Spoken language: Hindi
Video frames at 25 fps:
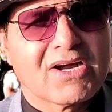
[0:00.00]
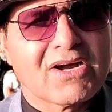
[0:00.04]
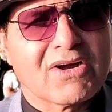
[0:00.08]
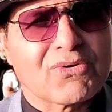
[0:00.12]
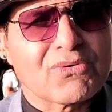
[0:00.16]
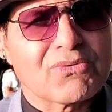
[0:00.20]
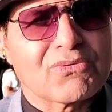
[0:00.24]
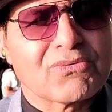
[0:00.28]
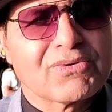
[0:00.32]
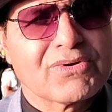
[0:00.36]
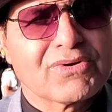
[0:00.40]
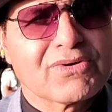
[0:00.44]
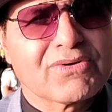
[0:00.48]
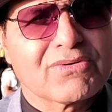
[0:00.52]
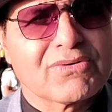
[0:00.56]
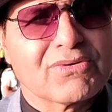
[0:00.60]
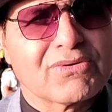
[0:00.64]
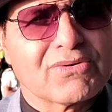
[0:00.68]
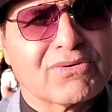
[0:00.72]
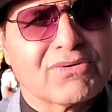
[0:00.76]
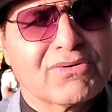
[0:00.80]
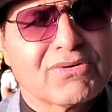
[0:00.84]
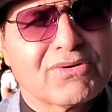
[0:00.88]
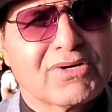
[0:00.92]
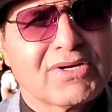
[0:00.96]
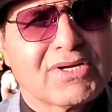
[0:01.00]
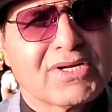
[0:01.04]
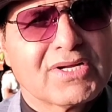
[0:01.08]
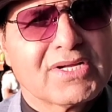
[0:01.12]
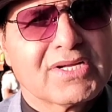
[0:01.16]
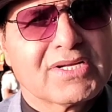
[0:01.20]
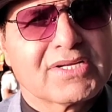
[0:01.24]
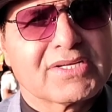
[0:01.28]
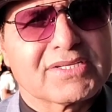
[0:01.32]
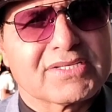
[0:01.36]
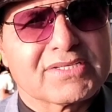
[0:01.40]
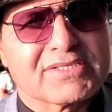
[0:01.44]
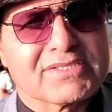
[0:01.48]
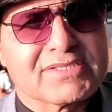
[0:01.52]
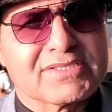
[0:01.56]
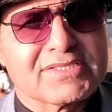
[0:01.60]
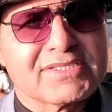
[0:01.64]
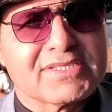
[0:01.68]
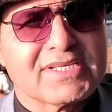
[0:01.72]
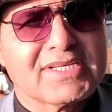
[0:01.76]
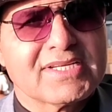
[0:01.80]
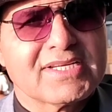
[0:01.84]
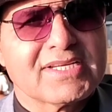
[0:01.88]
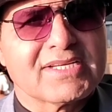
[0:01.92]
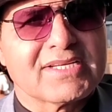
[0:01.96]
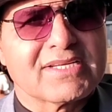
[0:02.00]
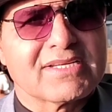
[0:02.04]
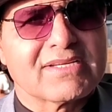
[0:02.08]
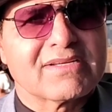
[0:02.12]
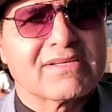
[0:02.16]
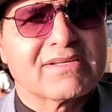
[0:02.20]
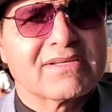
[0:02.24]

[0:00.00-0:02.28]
और उनको ये